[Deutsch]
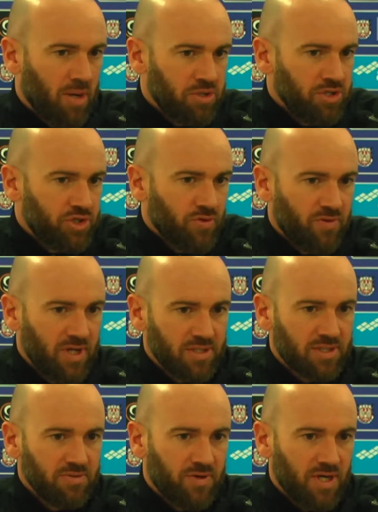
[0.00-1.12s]
Aber nicht nur, weil
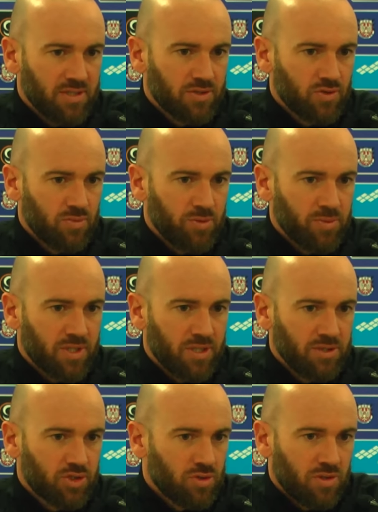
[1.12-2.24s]
jetzt die Phase so momentan
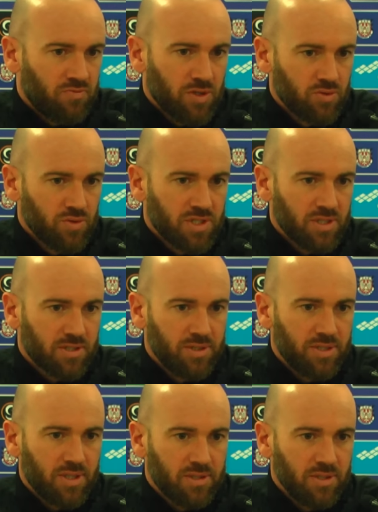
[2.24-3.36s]
ist, sondern weil
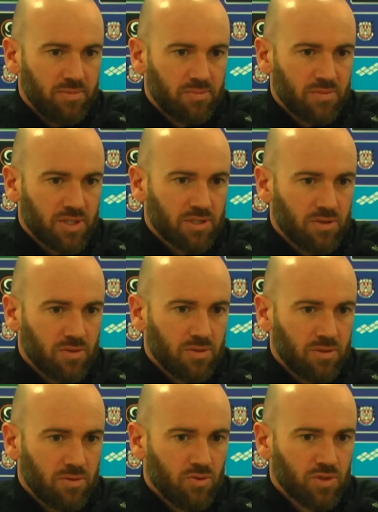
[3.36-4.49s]
grundsätzlich halt eben das auch ein
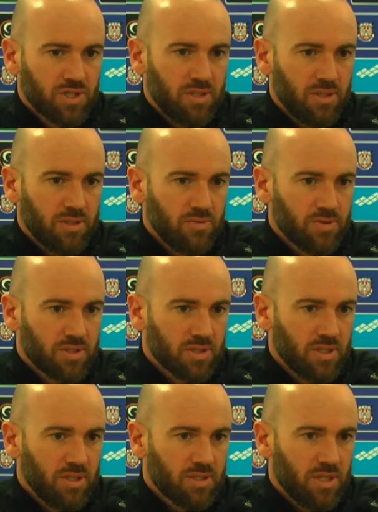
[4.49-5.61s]
ähm, großer Inhalt in unseren
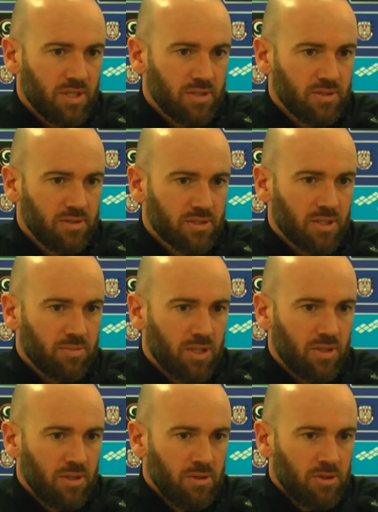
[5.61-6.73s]
Trainingseinheiten ist.
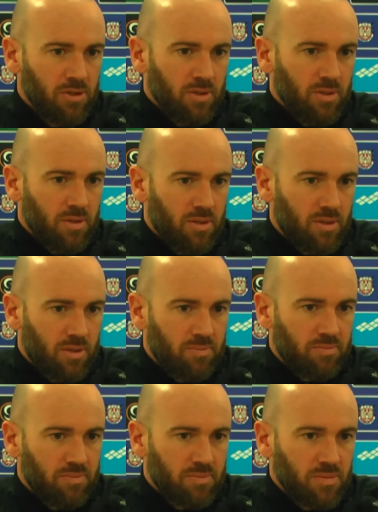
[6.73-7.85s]
Aber
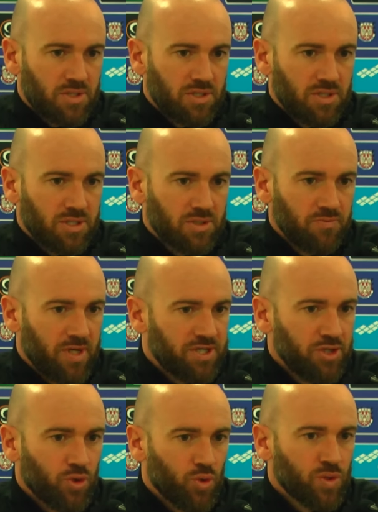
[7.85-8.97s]
ähm, es ist jetzt
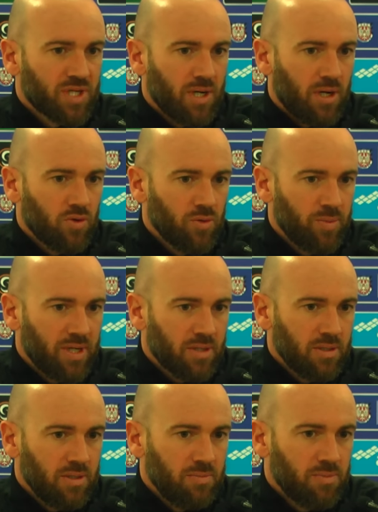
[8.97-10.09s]
vielleicht ein größerer Augenmerk
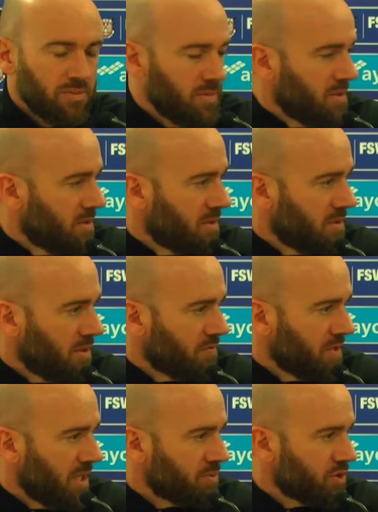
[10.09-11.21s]
eben in, auf
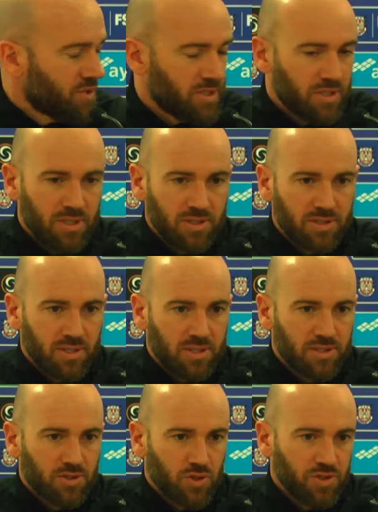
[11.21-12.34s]
die Abschlüsse, als,
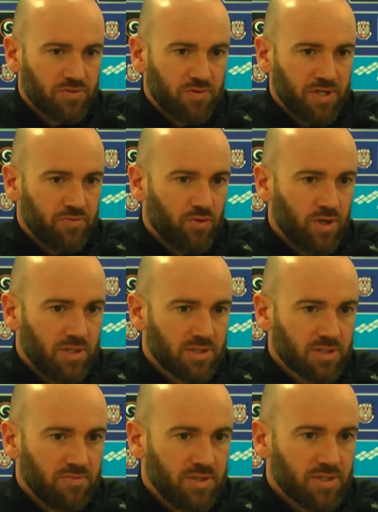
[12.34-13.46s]
als sonst vielleicht vorher
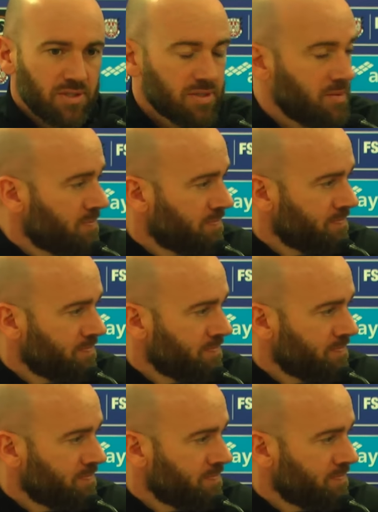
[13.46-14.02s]
es gewesen ist.